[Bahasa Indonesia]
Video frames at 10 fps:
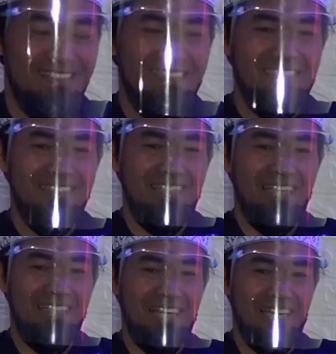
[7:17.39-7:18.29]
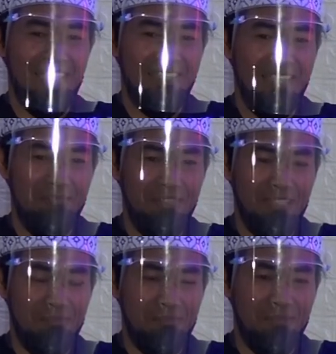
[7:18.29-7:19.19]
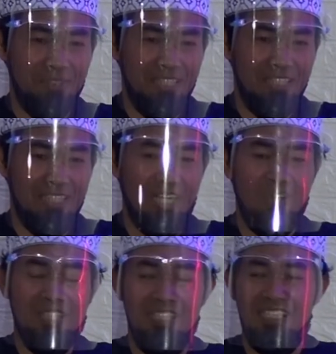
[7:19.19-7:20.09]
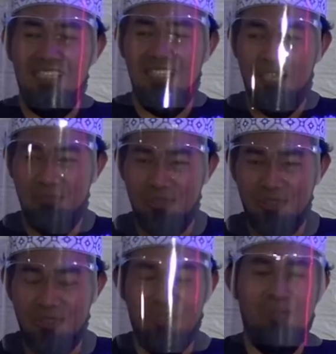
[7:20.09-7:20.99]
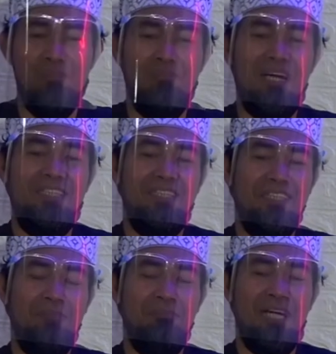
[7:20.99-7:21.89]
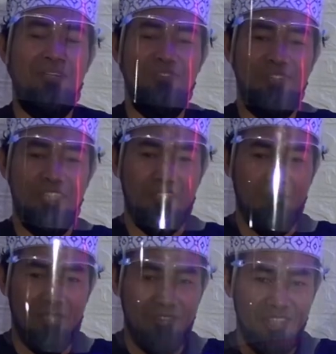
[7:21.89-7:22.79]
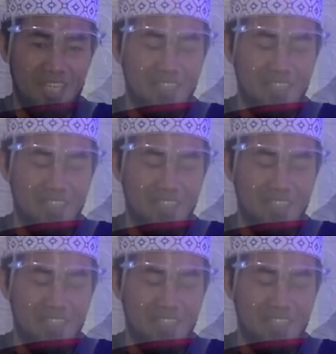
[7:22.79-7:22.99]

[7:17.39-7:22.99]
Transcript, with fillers: Sehingga ada hadis Nabi yang berbunyi, "Lau ta'lamu ummati ma fi Ramadan,